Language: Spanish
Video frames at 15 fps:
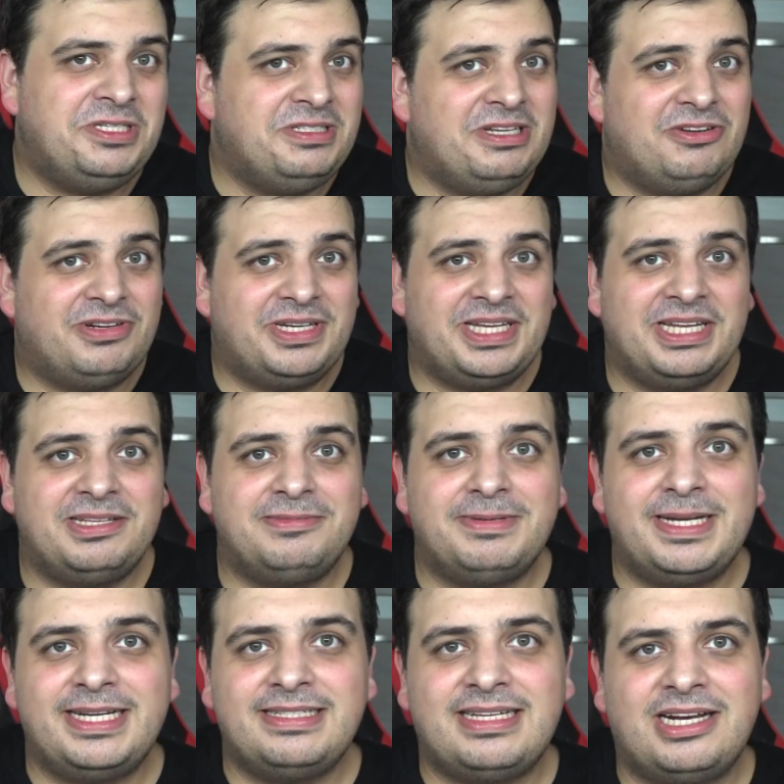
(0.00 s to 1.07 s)
si lo que quieres
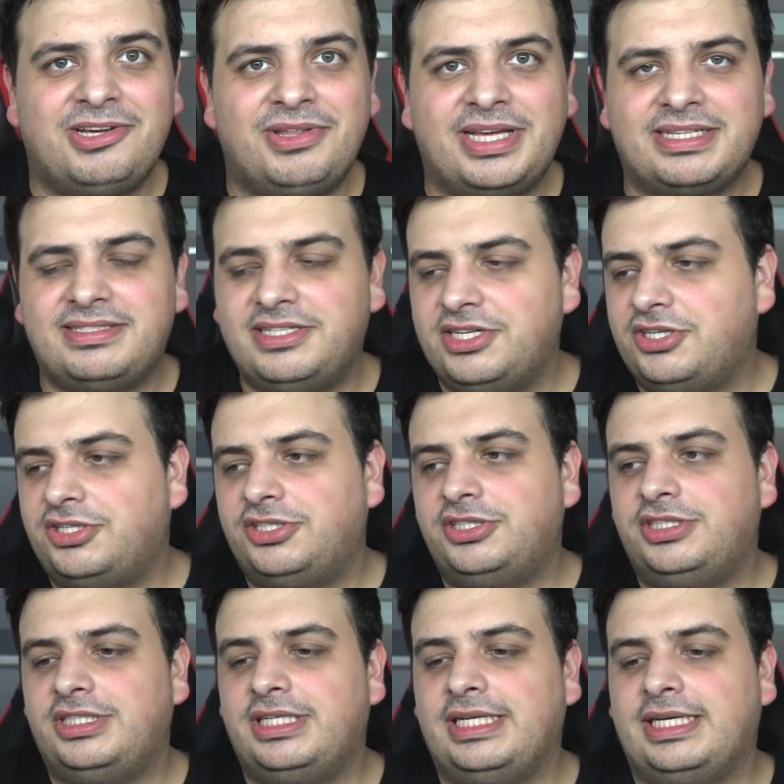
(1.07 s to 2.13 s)
ver es algo de
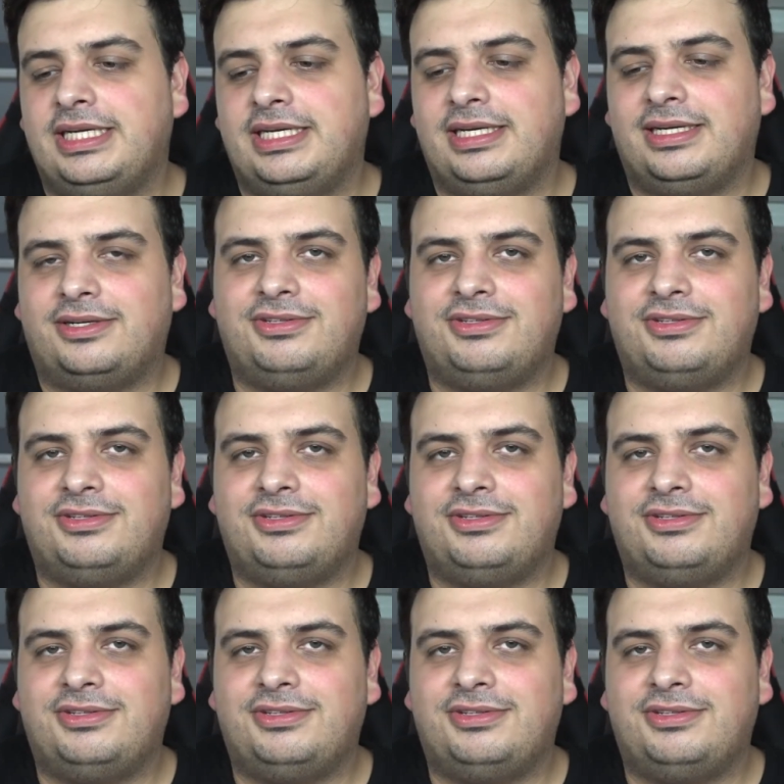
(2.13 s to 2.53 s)
acción, eh,